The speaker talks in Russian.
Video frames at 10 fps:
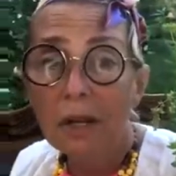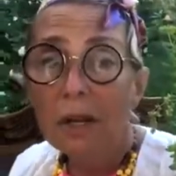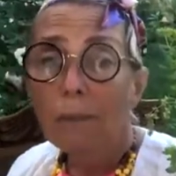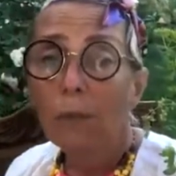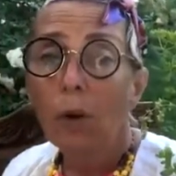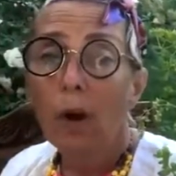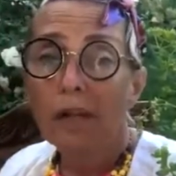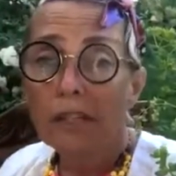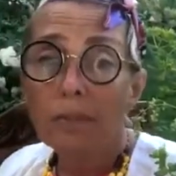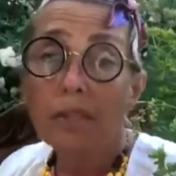но
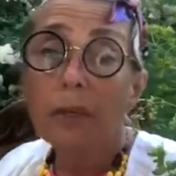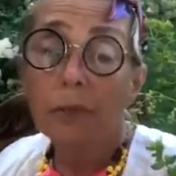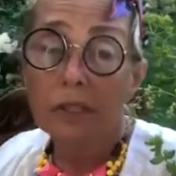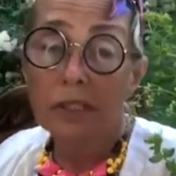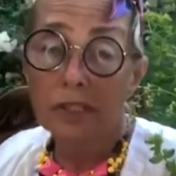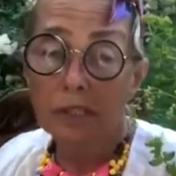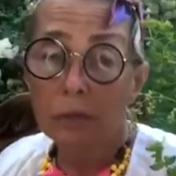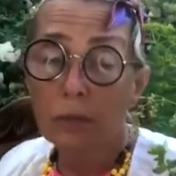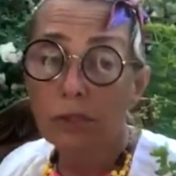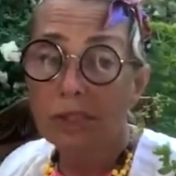они абсолютно
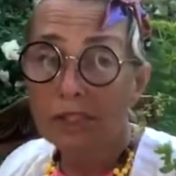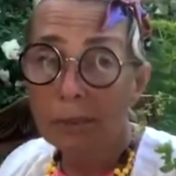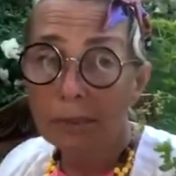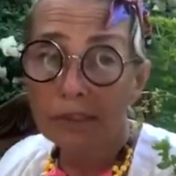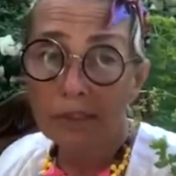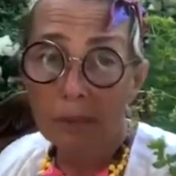незаслуженно забыты,